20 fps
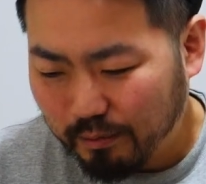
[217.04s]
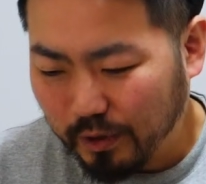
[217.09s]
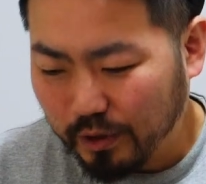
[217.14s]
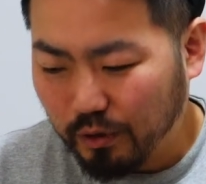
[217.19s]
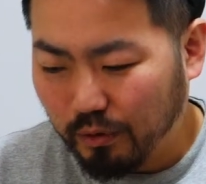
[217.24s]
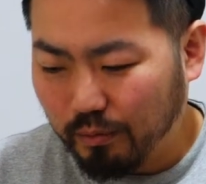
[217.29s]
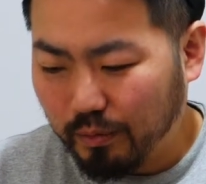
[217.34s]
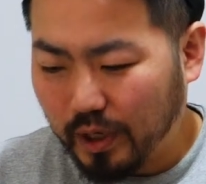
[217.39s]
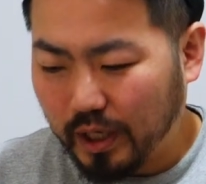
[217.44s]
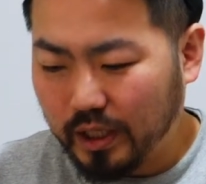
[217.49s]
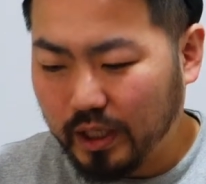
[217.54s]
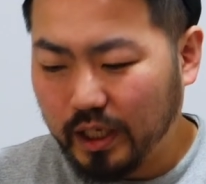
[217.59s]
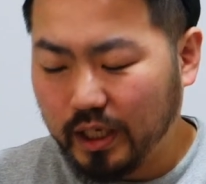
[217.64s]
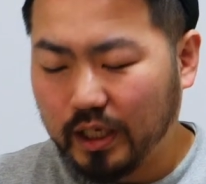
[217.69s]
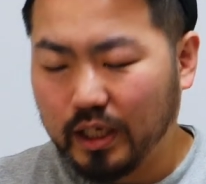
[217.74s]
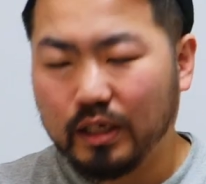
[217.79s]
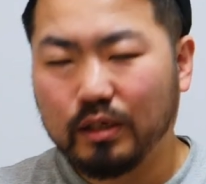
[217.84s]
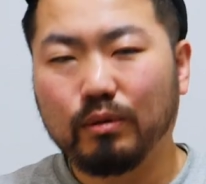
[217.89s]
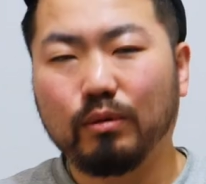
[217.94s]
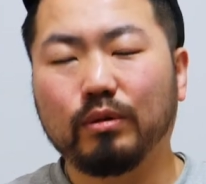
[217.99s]
まあ、4番
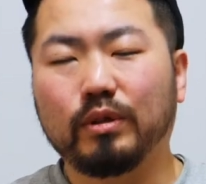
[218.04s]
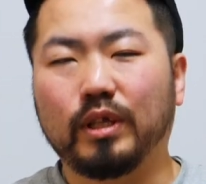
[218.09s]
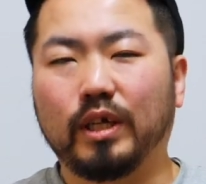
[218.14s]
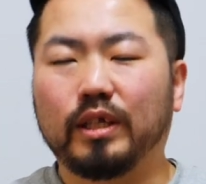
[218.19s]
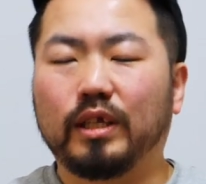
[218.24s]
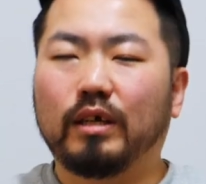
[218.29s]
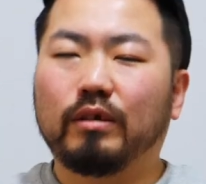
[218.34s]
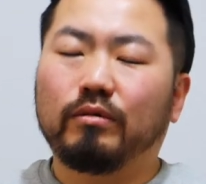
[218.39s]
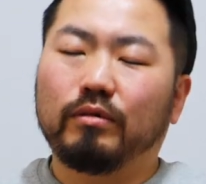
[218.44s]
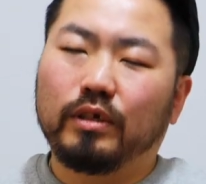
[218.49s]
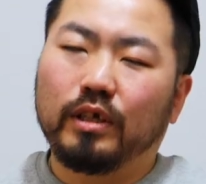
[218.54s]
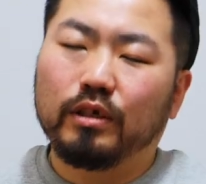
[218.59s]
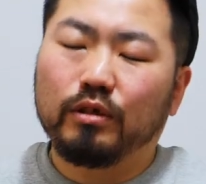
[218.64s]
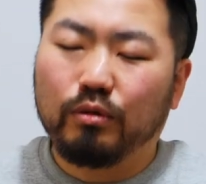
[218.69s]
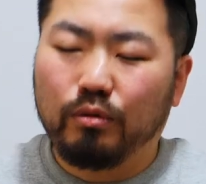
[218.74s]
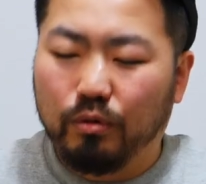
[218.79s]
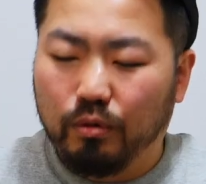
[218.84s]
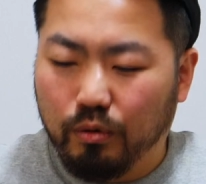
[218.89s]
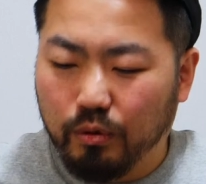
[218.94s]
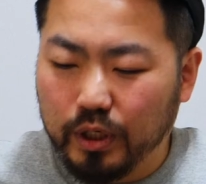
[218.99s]
人気想定なので
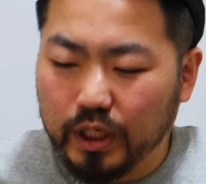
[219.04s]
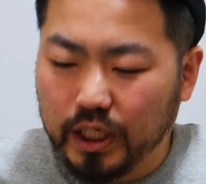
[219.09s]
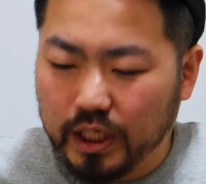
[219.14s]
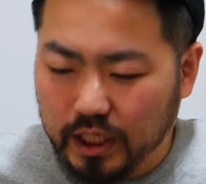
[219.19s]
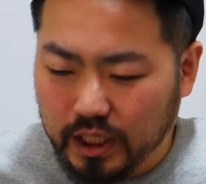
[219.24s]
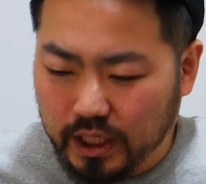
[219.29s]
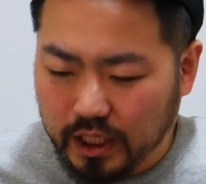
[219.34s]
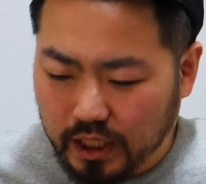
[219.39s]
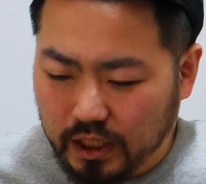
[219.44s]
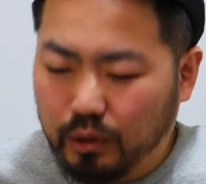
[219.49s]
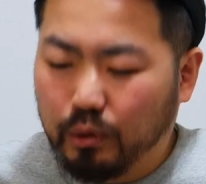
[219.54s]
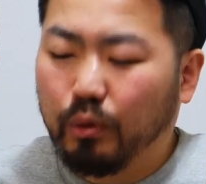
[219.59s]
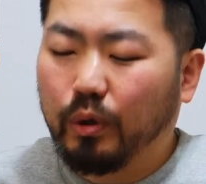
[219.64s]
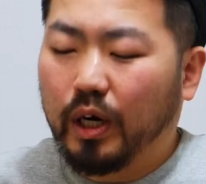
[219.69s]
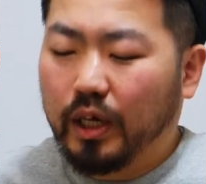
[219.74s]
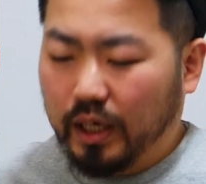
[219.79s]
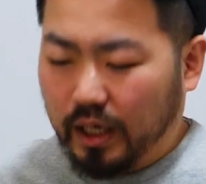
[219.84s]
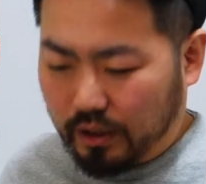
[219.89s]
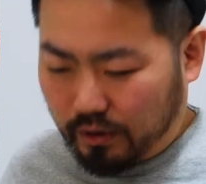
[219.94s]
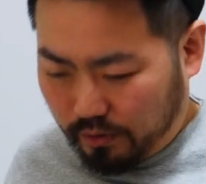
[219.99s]
ちょっと美味しい一頭
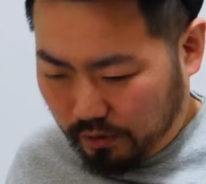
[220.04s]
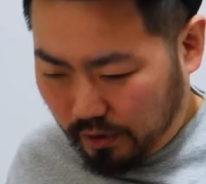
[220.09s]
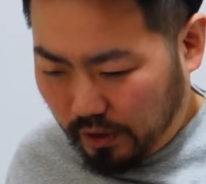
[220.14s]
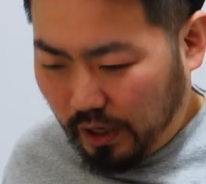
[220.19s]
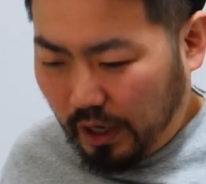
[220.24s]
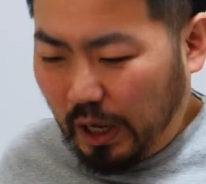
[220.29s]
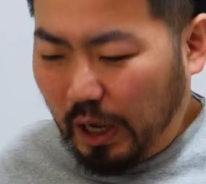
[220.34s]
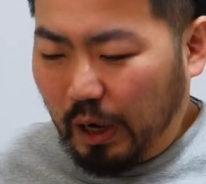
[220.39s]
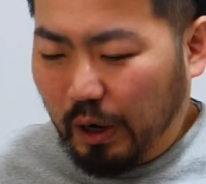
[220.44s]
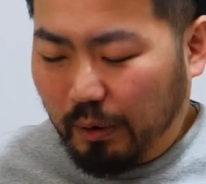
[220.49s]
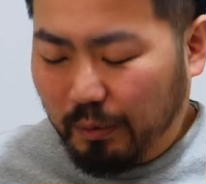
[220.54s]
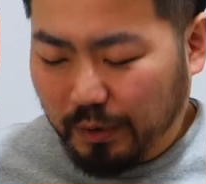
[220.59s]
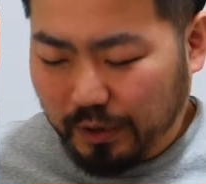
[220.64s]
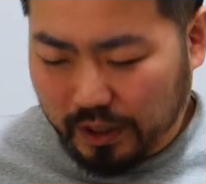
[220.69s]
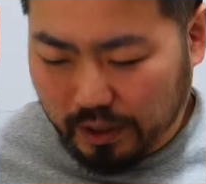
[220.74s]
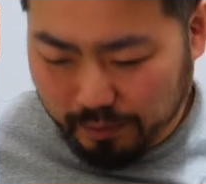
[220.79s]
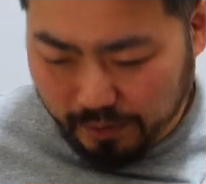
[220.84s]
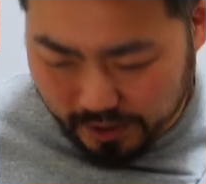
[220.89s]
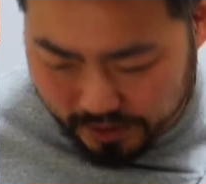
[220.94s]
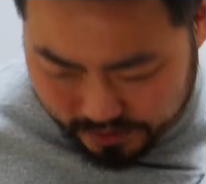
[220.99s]
かなと思っ
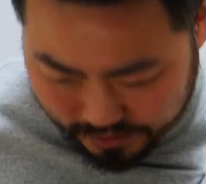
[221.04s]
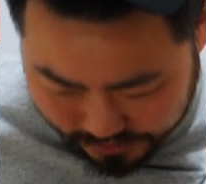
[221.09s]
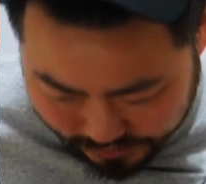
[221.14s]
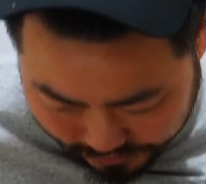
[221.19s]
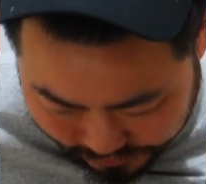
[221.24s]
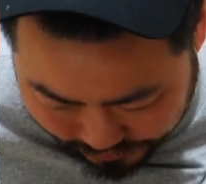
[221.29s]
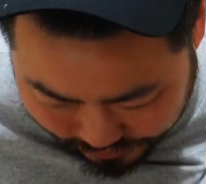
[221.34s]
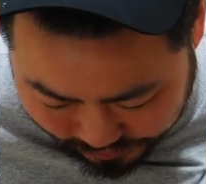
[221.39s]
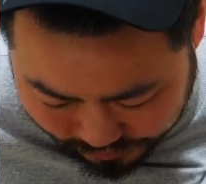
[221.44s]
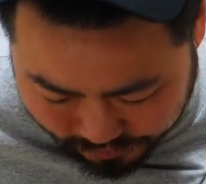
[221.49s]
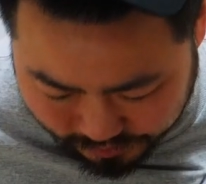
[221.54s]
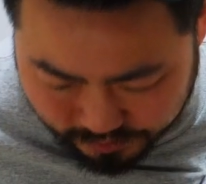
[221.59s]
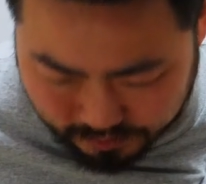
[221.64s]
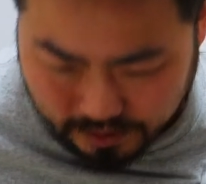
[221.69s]
てます、